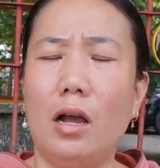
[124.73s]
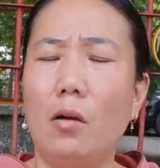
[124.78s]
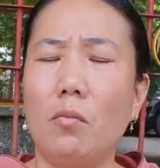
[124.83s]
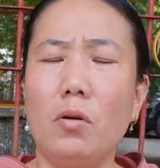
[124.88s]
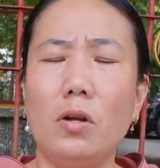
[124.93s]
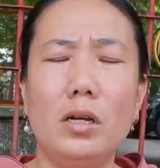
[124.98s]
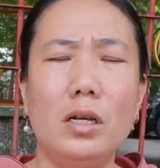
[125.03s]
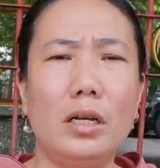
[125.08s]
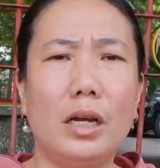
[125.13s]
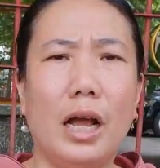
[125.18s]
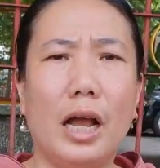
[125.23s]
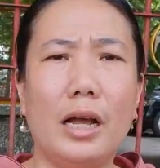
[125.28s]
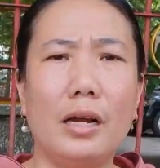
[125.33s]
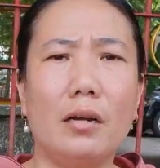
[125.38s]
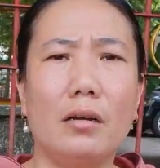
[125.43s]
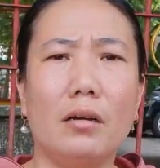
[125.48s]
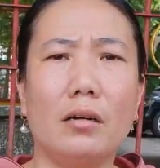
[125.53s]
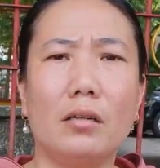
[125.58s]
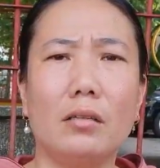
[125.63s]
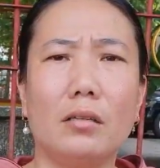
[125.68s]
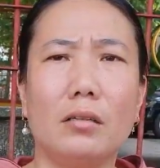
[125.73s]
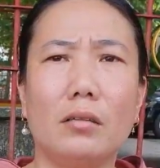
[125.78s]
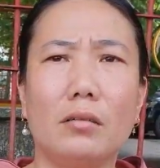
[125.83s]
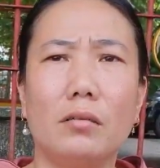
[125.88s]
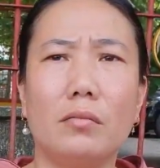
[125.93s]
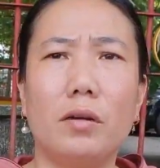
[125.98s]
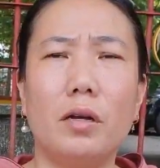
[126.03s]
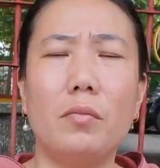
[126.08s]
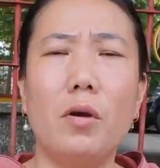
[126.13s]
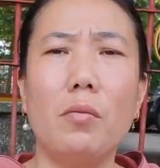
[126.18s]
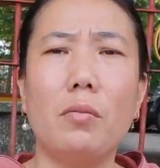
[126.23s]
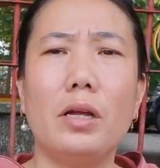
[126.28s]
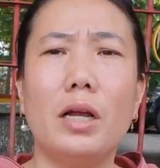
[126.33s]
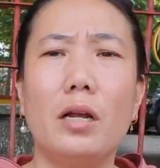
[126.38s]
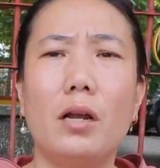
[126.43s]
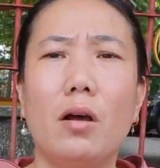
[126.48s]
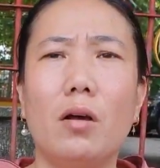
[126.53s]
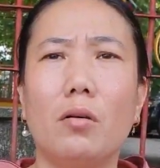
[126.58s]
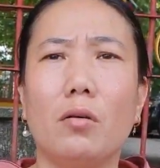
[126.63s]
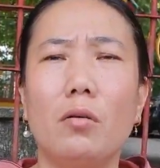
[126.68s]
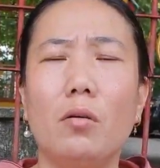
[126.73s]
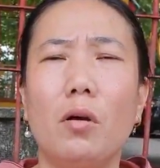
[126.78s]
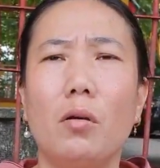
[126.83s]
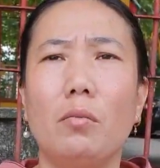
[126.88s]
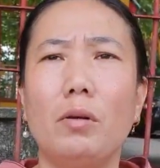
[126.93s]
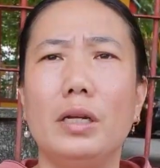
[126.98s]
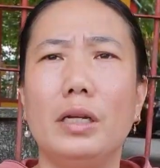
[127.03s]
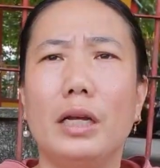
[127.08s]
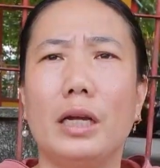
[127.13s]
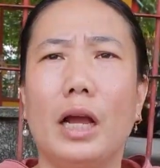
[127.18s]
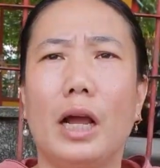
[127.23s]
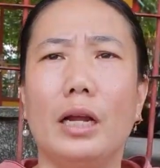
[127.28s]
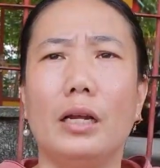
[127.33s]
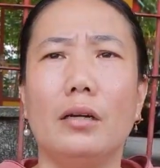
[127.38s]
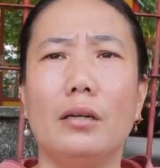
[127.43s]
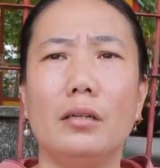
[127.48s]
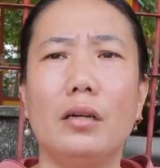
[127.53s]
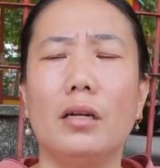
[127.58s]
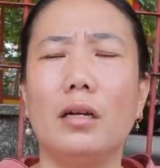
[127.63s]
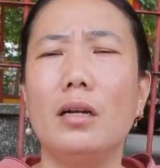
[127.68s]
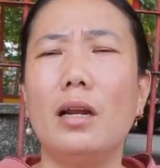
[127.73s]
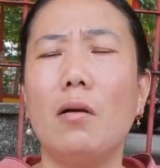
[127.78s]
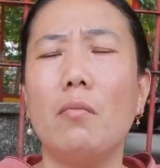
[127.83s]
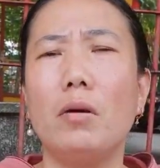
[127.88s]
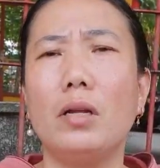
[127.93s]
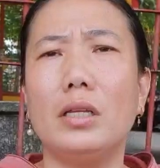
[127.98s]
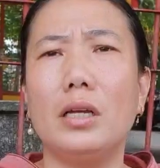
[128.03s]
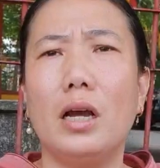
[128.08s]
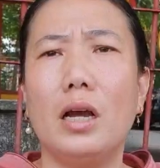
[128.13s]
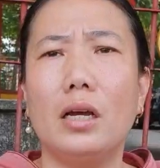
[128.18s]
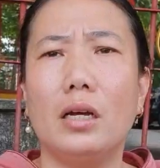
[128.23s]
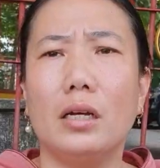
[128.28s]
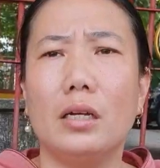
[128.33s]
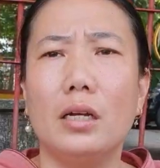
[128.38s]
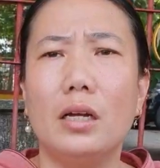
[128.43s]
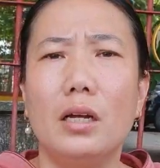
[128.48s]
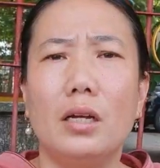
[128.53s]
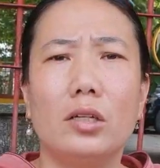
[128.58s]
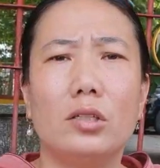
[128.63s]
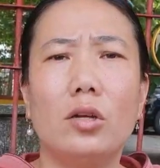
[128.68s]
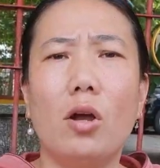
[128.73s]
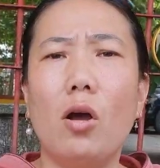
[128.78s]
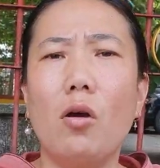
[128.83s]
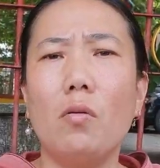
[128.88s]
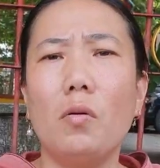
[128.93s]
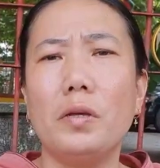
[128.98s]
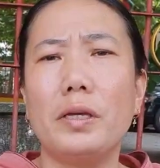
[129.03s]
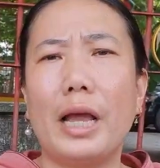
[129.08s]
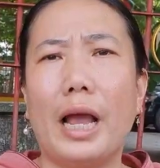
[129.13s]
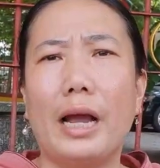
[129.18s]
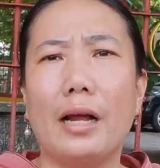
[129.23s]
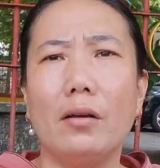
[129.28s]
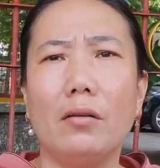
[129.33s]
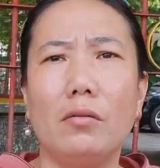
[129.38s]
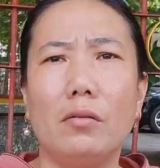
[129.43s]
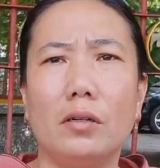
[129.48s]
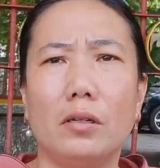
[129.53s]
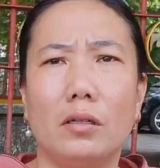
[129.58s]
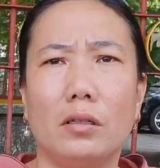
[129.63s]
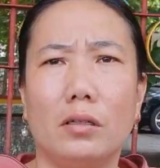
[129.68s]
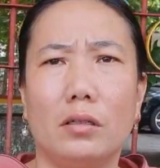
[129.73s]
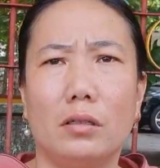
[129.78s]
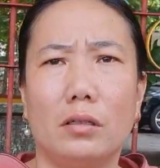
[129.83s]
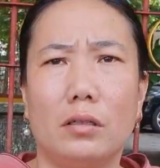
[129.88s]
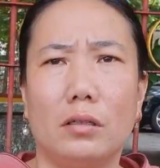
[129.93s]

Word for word: à, không có liên hệ được facebook zalo cũng không liên hệ được nó lắp hết trơn rồi số nó chặn luôn rồi